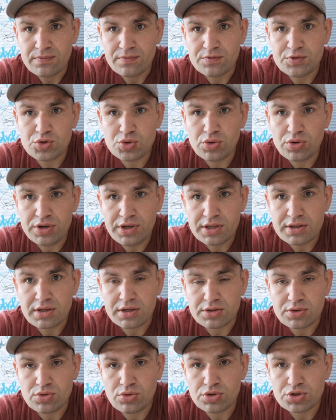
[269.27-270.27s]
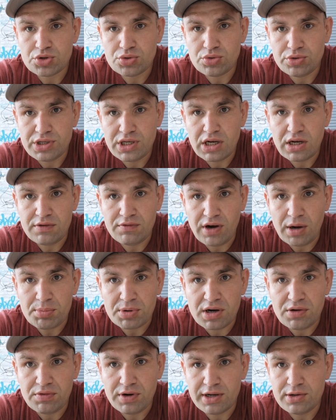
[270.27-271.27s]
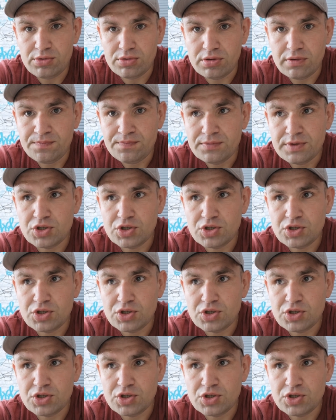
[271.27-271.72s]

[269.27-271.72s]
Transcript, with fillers: все это, то, что я вам говорю.